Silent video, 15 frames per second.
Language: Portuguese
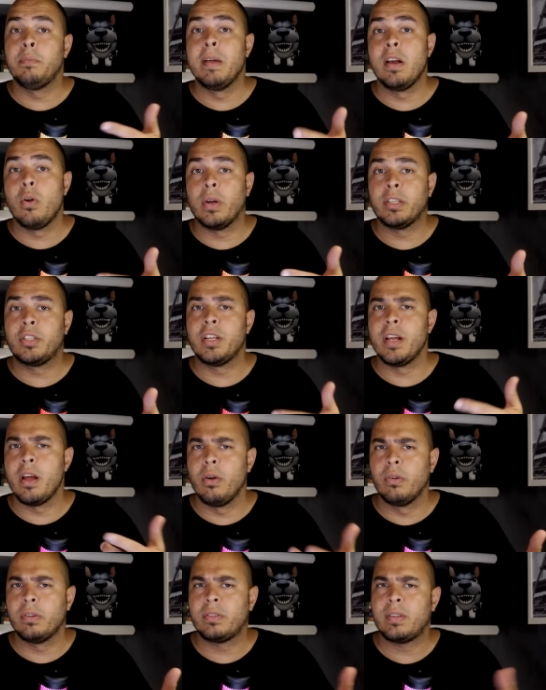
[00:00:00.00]
milhões de
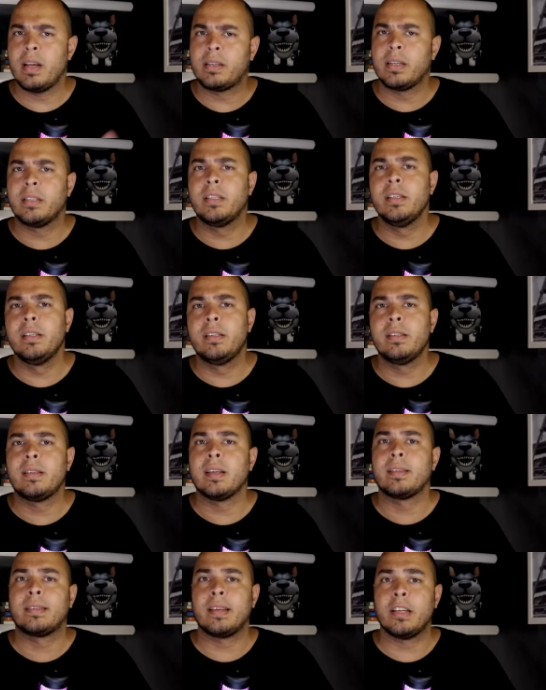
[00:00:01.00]
euros, cerca de
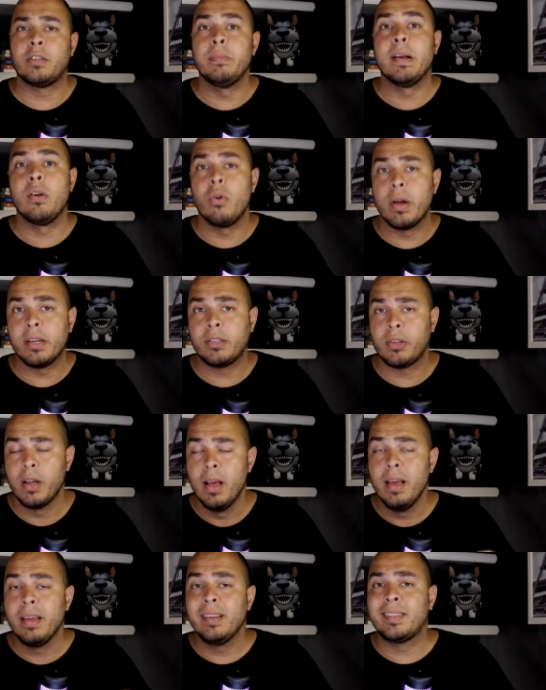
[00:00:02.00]
16 milhões
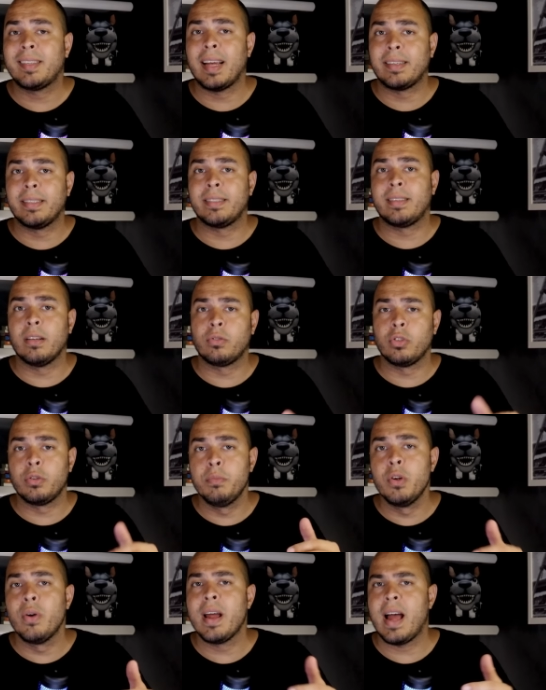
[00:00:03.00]
e 700
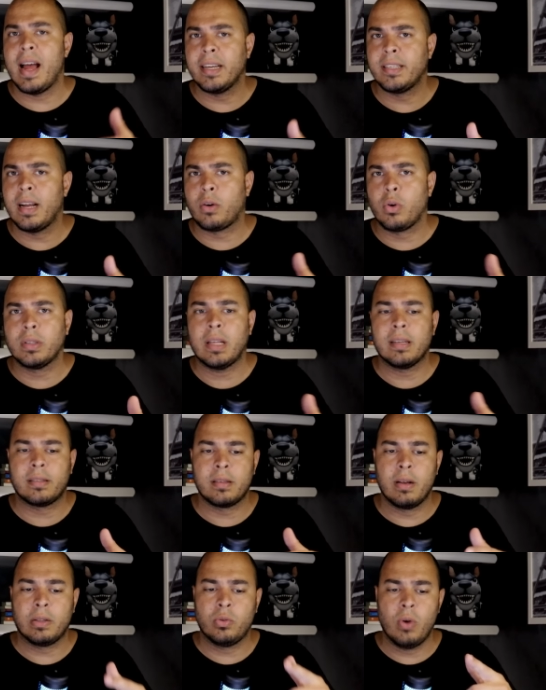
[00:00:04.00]
mil reais na
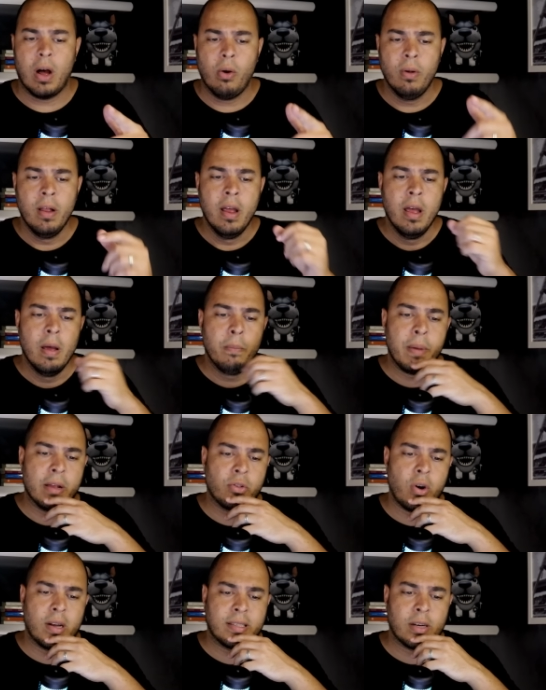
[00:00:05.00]
cotação atual.
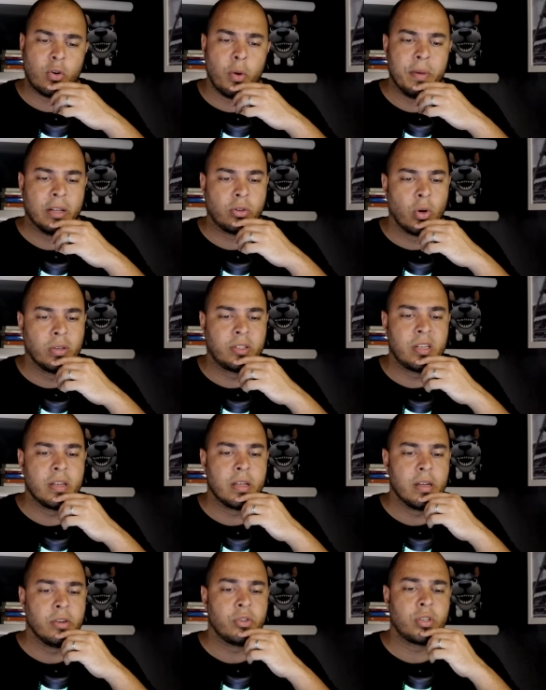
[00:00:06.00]
Pedrosa comentou o
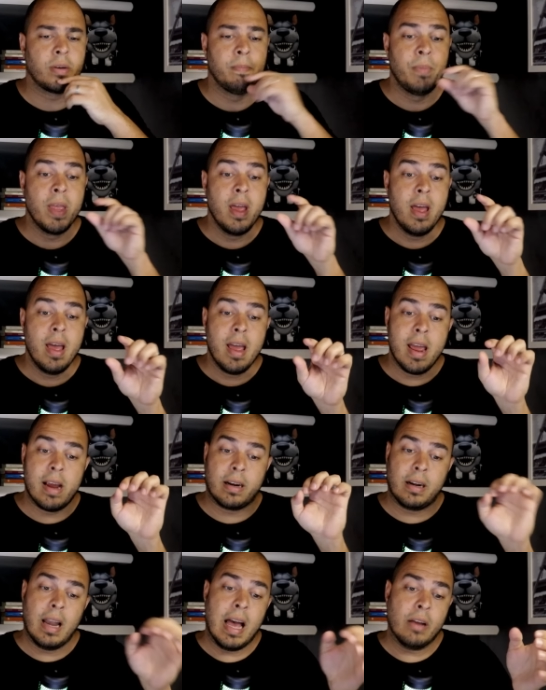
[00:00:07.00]
seguinte:
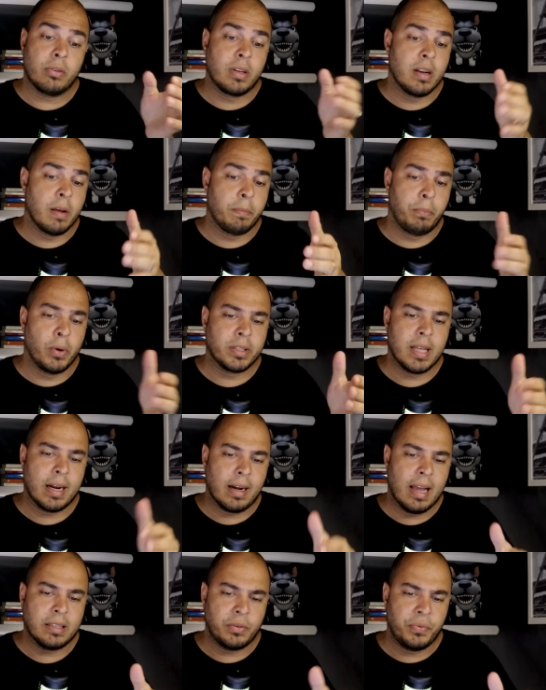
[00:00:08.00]
é claro que depois da
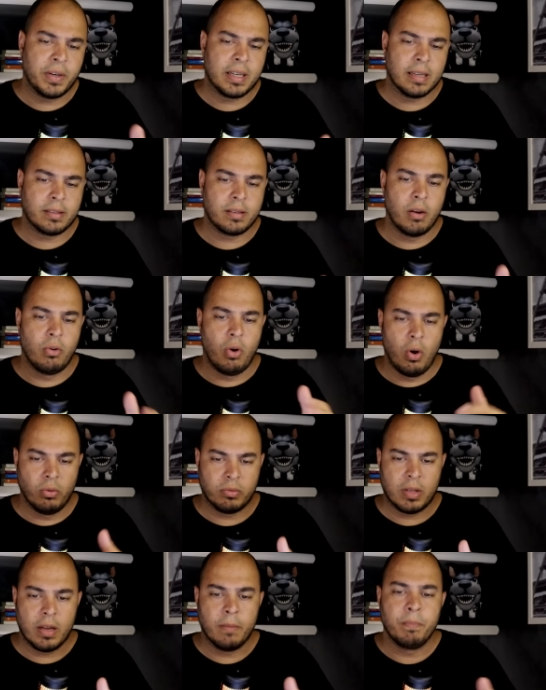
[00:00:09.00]
classificação
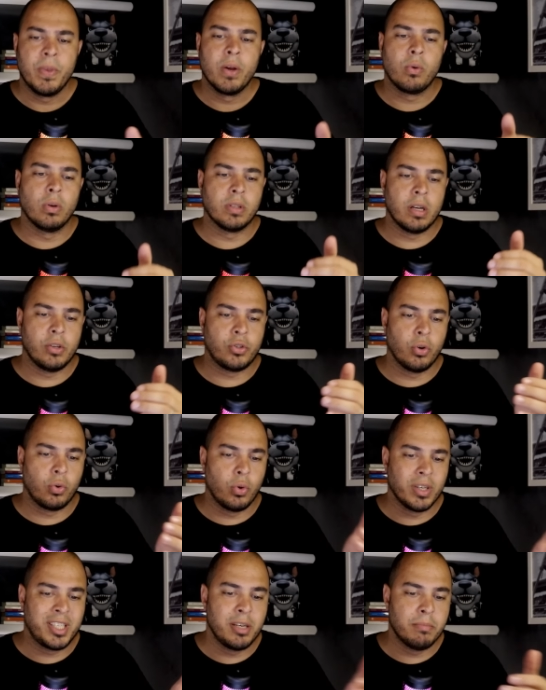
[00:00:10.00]
ontem, quando ele
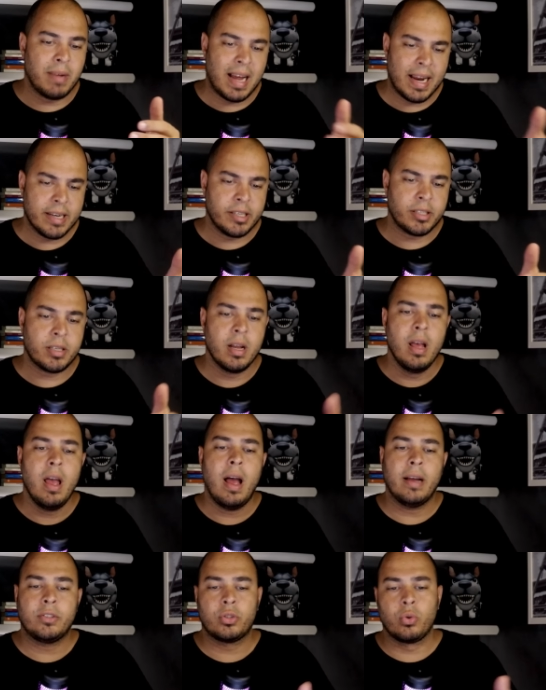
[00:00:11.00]
jogou demais,
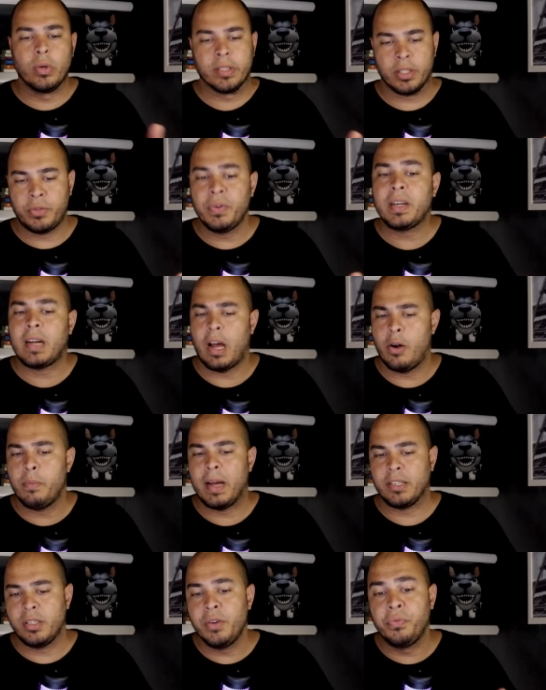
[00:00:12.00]
as coisas ficaram
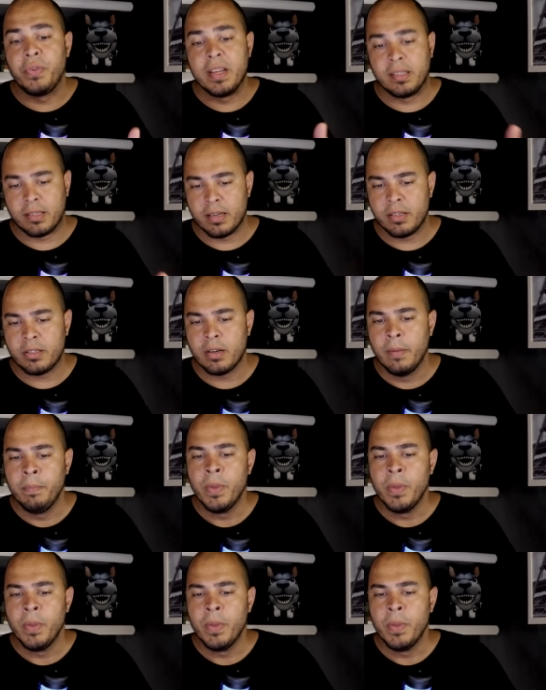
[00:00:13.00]
mais difíceis.